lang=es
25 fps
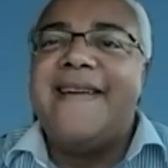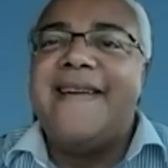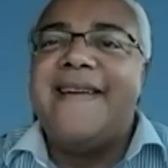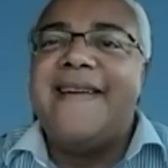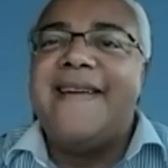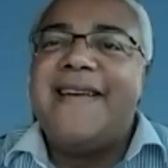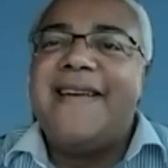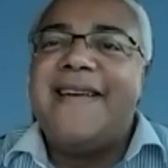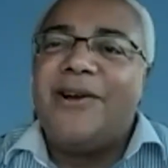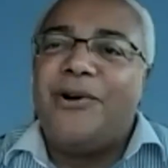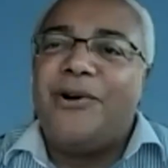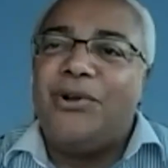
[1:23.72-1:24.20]

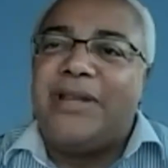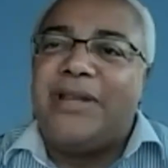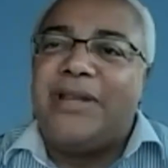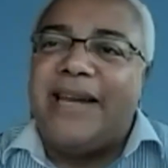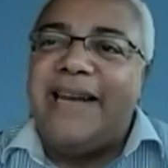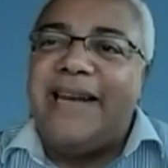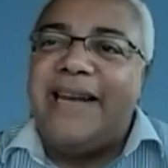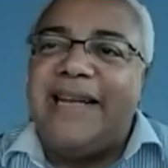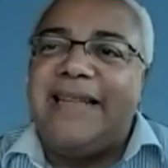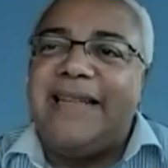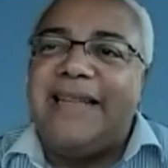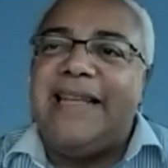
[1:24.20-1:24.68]
Costa
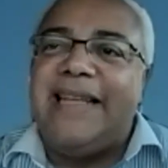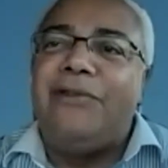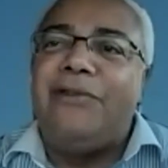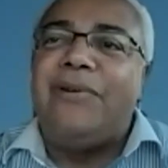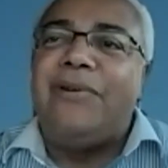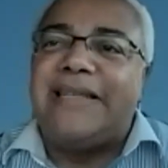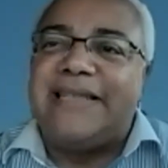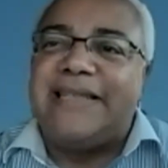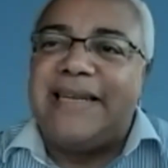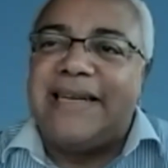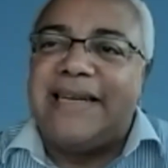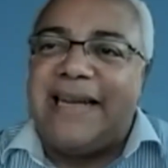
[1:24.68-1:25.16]
Rica tiene una
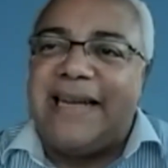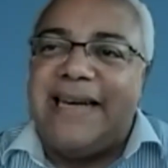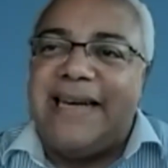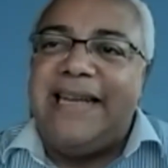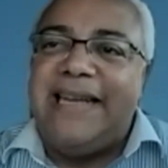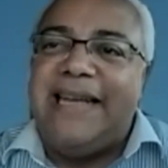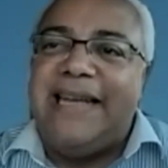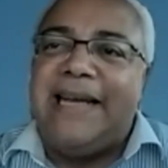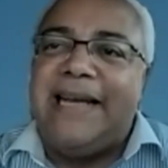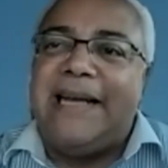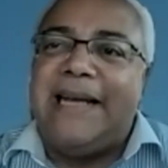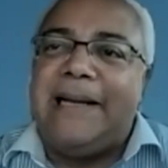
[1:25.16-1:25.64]

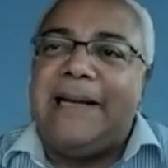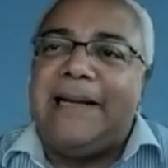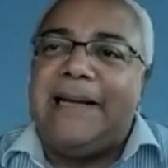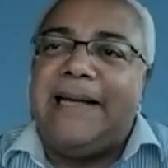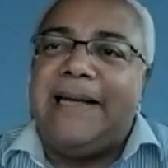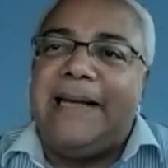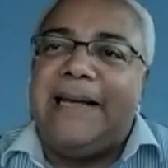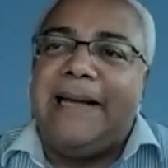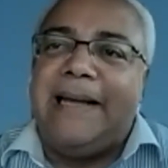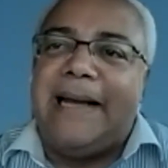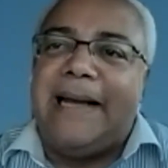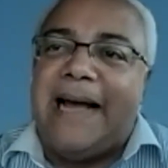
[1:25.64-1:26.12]
cercanía
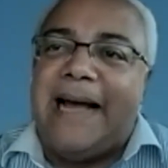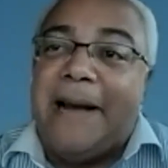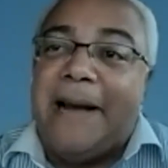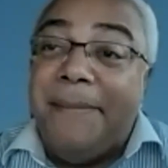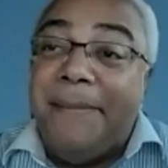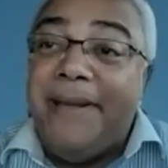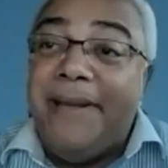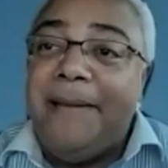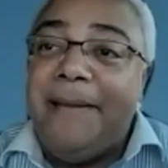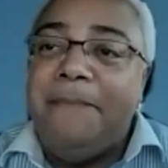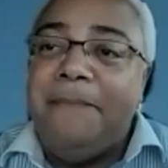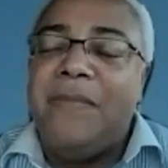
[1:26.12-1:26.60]
eh, a
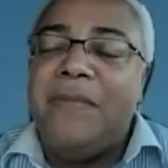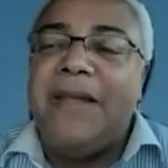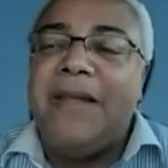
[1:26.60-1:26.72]
mí,